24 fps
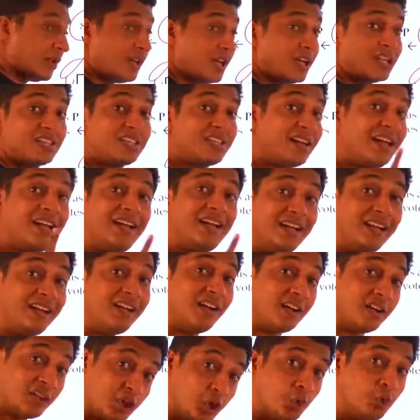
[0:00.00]
सर 80 का
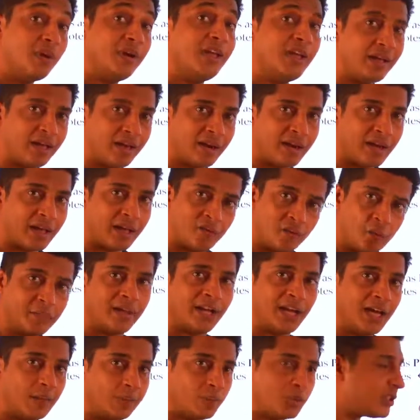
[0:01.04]
क्यों नहीं करना है वो मैंने
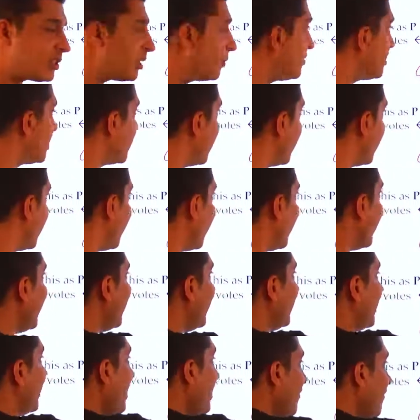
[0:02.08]
आपको समझाया
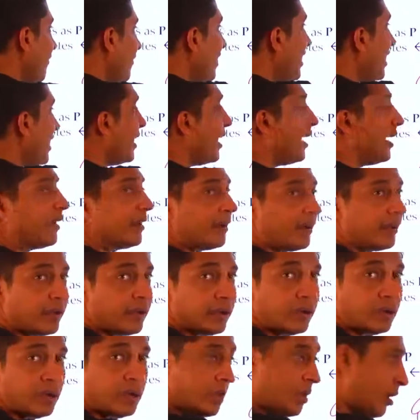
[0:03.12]
80 वी का है
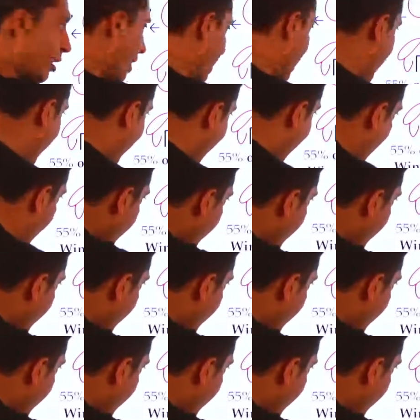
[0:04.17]
आप